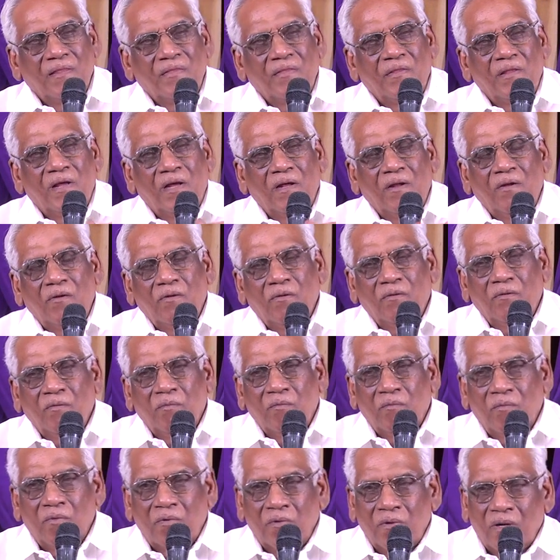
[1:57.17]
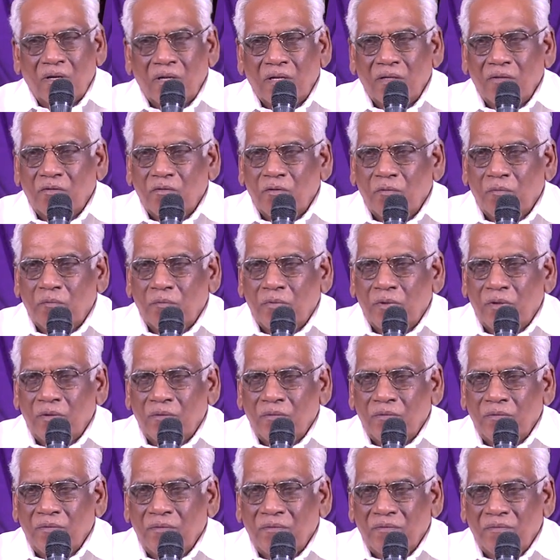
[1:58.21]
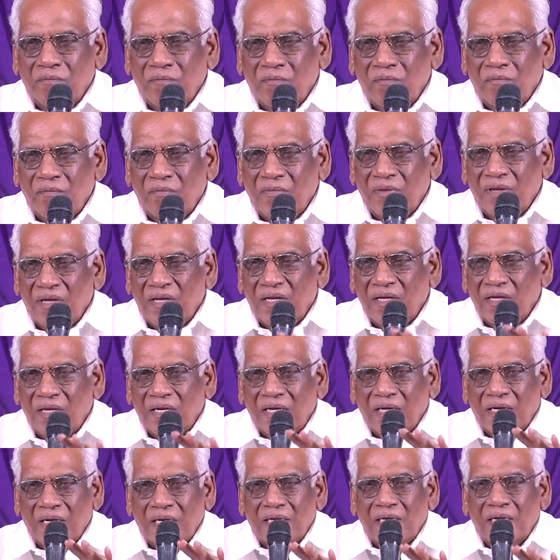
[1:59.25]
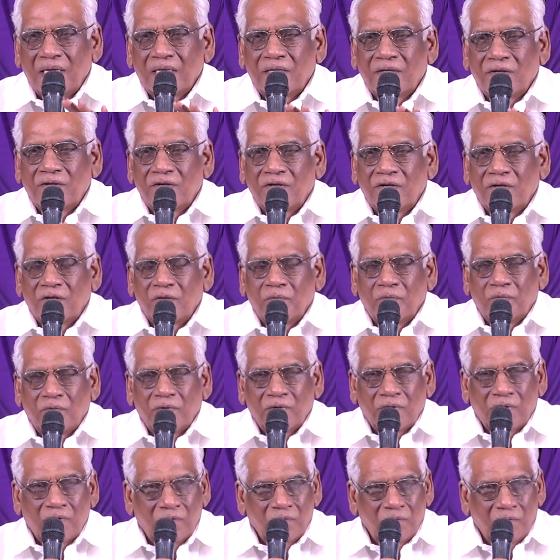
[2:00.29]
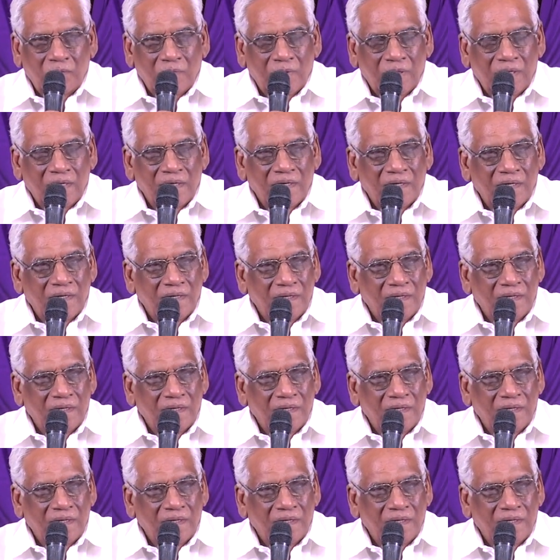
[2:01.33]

దానిలో ముండ్ల తుప్పలు గచ్చ పొదలు పెరిగినాయి